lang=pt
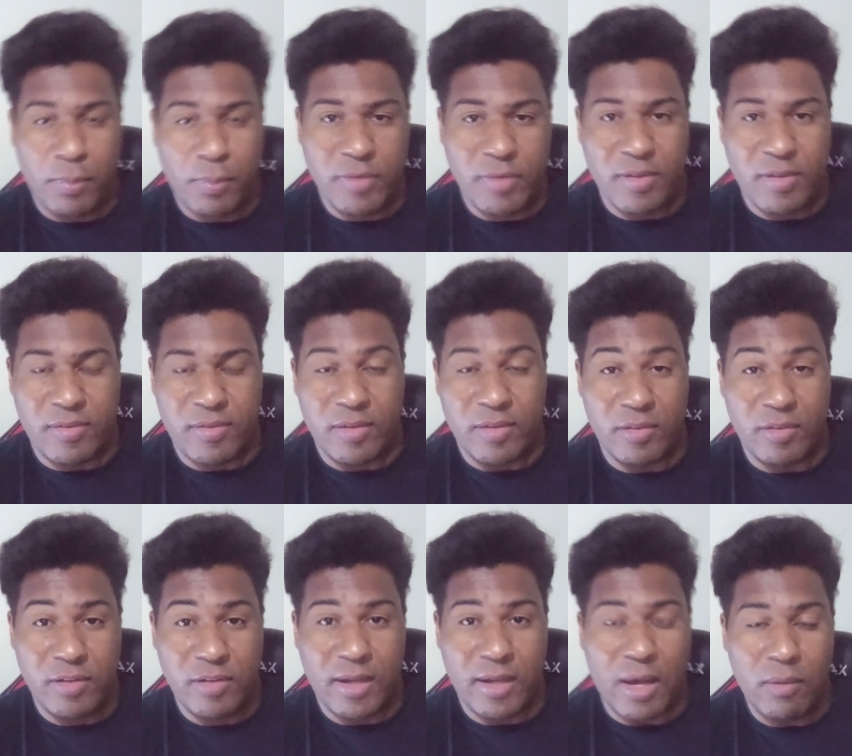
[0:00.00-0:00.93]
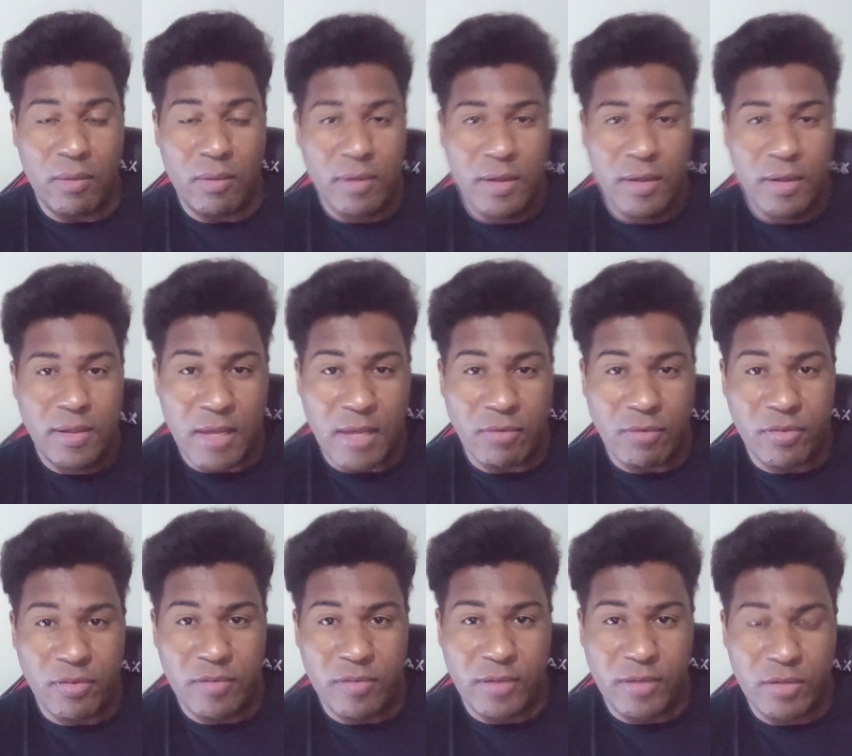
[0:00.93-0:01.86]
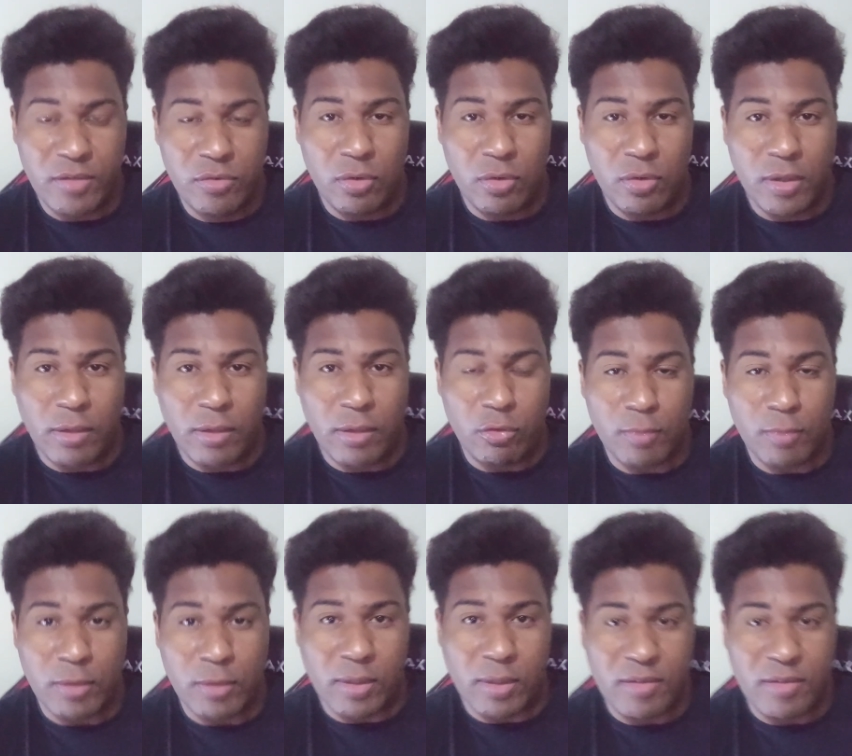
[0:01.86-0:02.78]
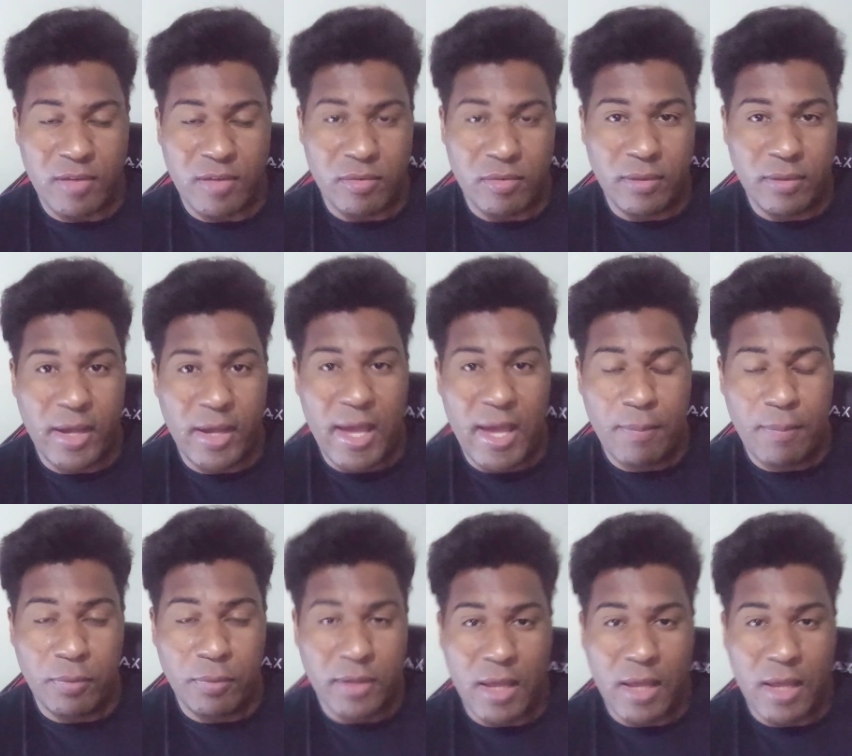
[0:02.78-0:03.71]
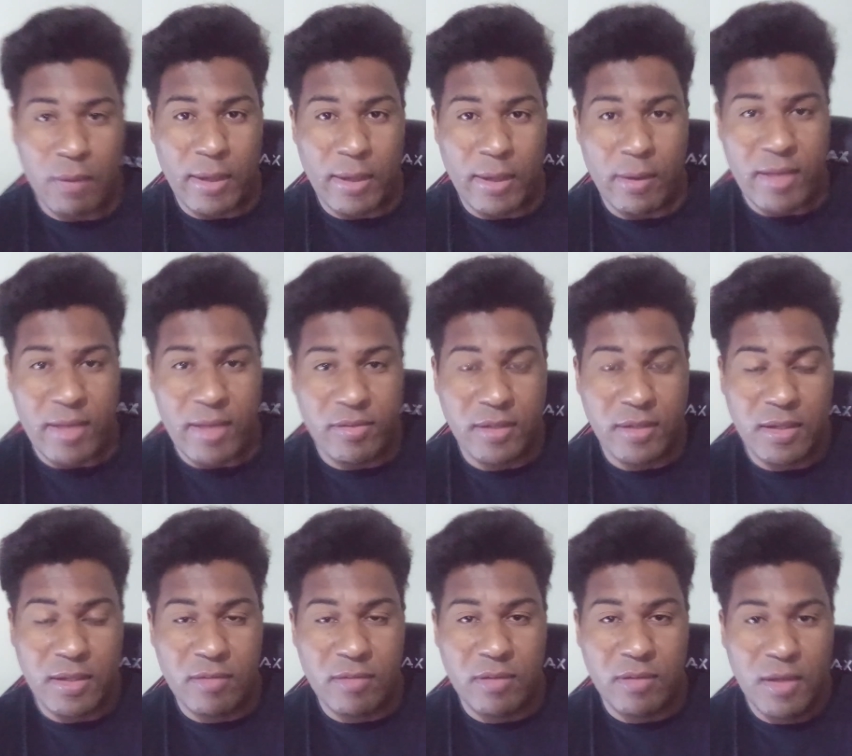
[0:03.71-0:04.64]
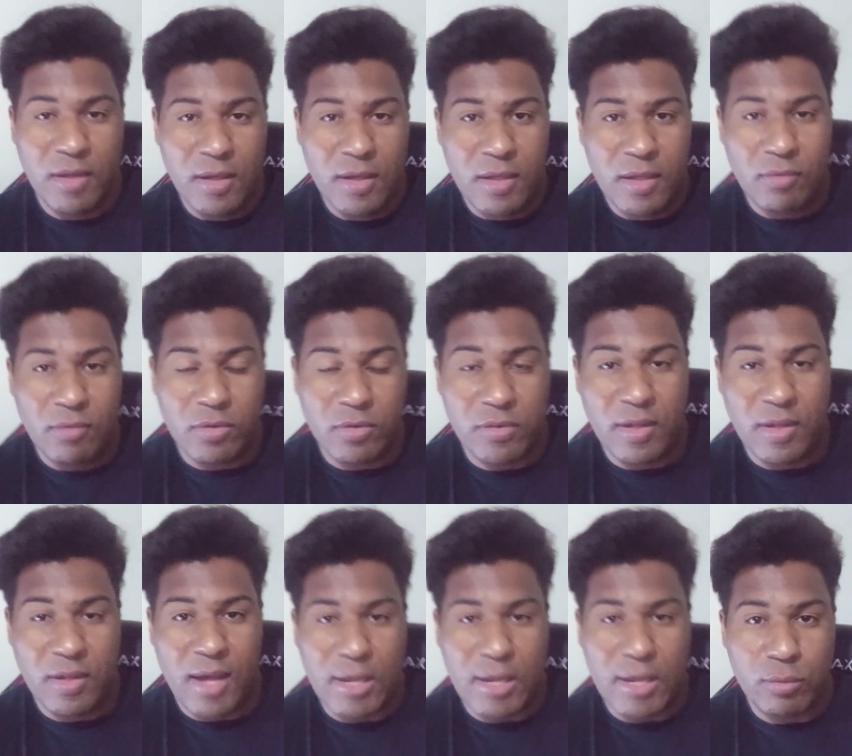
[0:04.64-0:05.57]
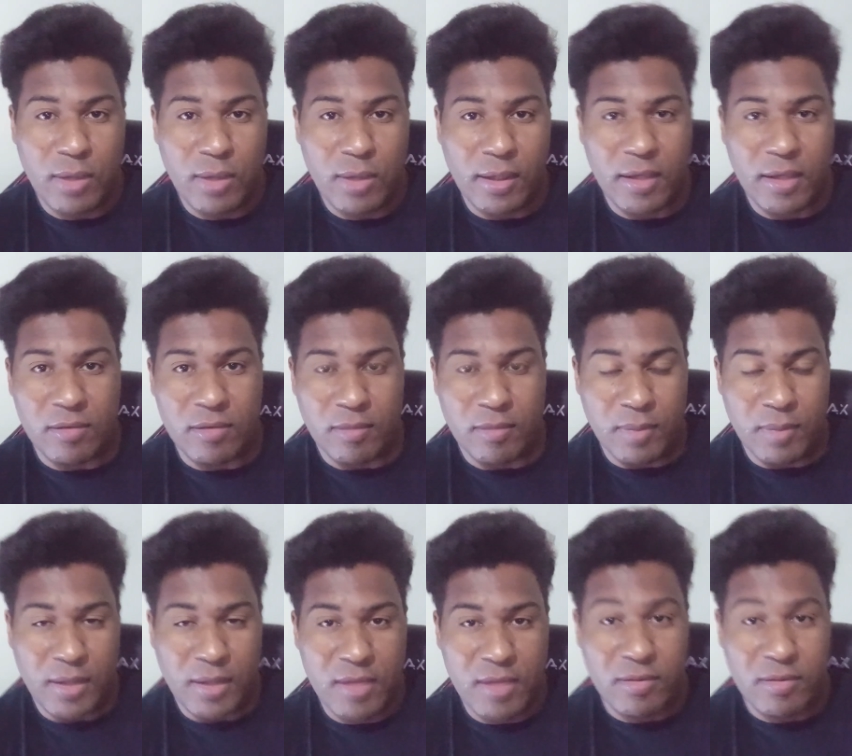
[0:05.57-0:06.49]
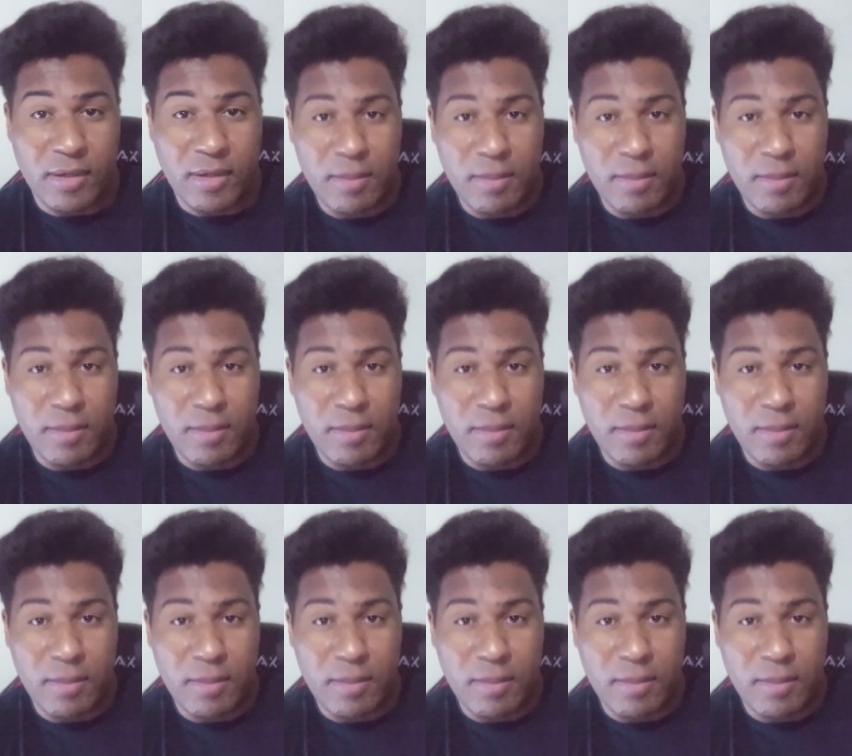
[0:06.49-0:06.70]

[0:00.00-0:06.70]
depois você acessa geral, e aí você seleciona a última atualização da Apple, que é o iOS 15, e você atualiza, beleza?